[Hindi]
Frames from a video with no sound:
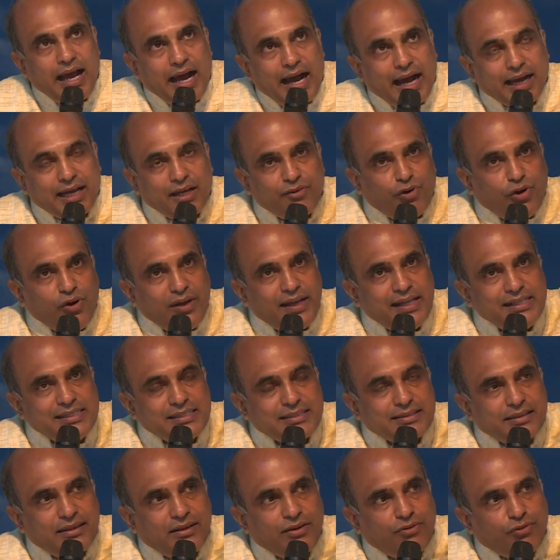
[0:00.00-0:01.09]
अगर वो
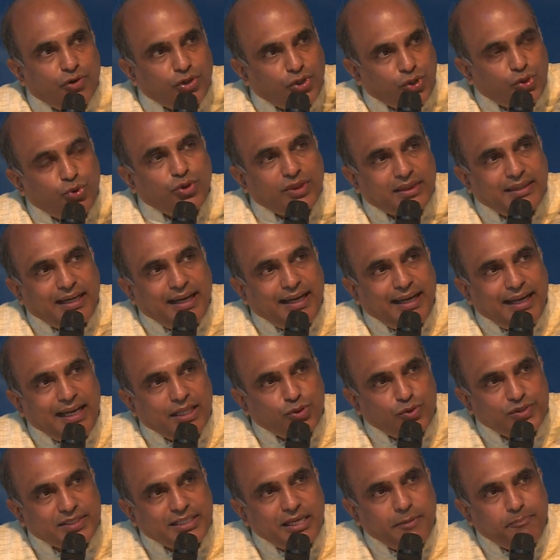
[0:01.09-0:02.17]
हिल्स वो टूटता है
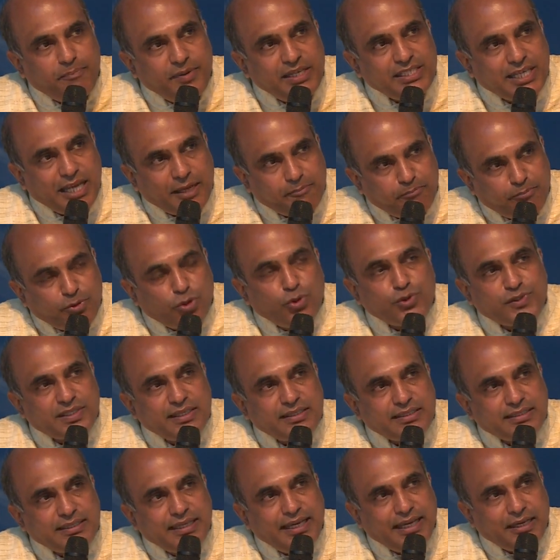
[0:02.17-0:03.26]
तो उसके पीछे एक
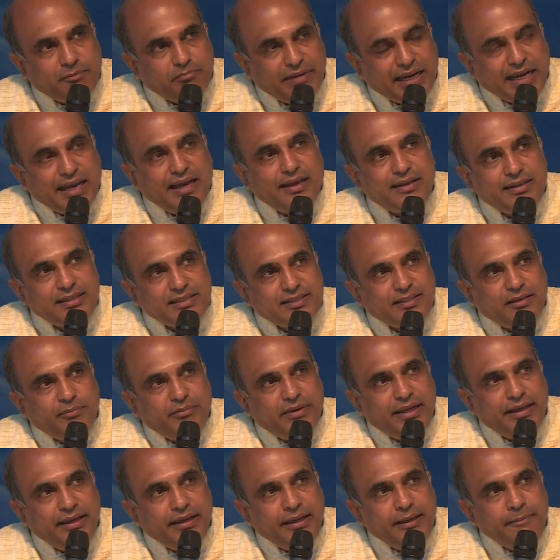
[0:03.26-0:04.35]
प्रोसेस है एक मैकेनिज्म
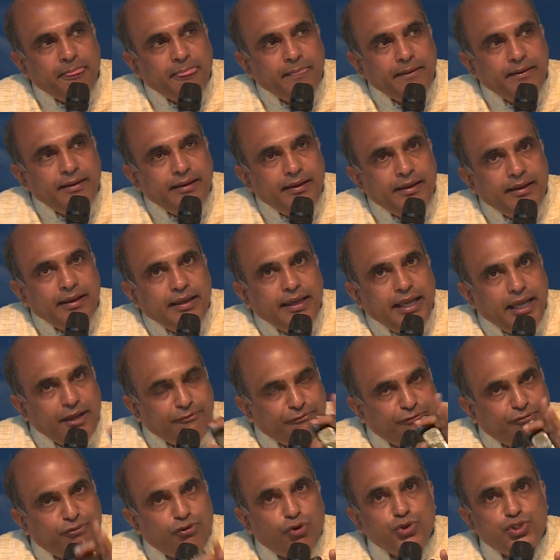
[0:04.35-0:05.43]
है एक
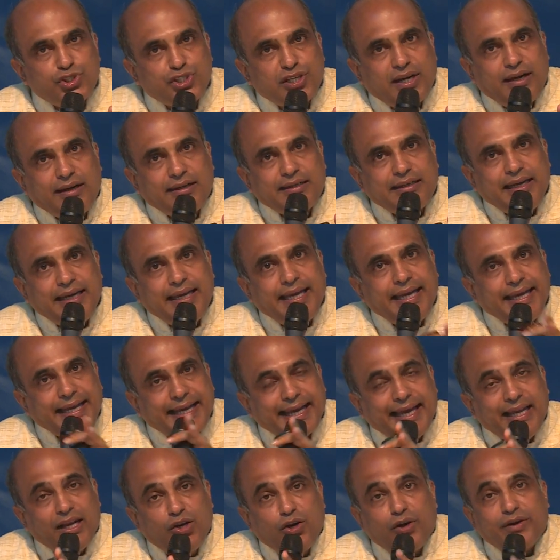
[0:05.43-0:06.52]
फ्लोचार्ट है एक
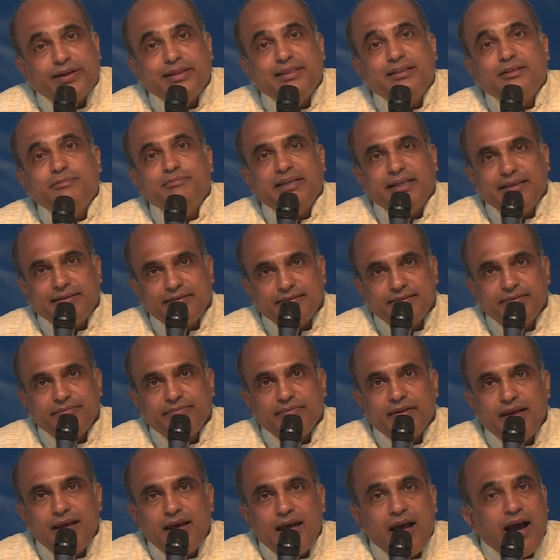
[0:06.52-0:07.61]
एल्गोरिदम है
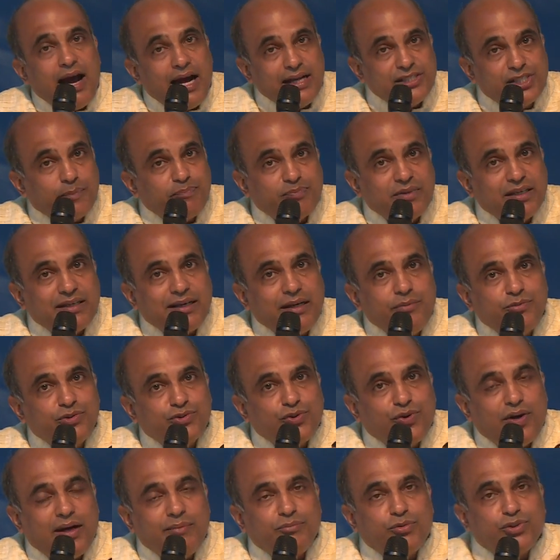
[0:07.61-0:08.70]
हाँ जब तक हम
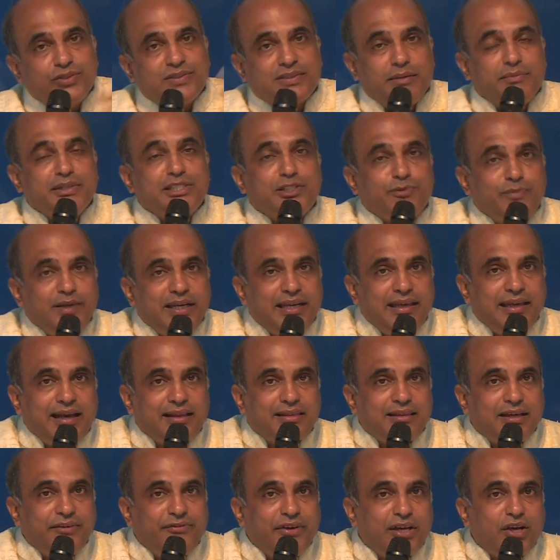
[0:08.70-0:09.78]
उसको हमको समझ में नहीं
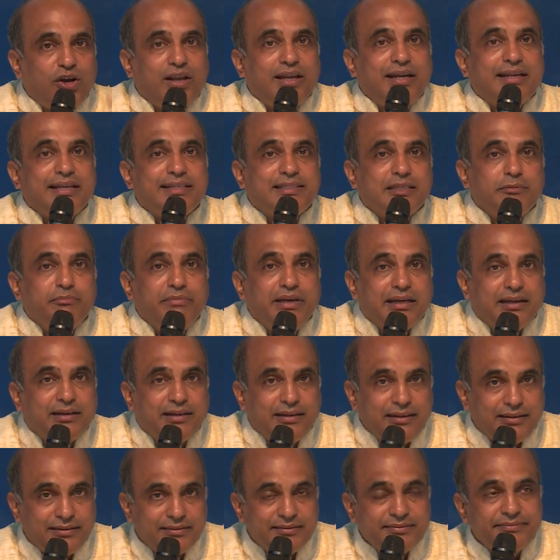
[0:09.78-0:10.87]
आता वी कॉल इट एज
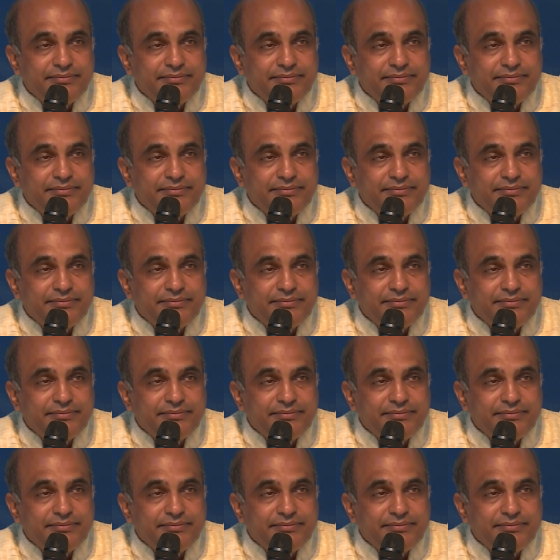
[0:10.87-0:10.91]
अ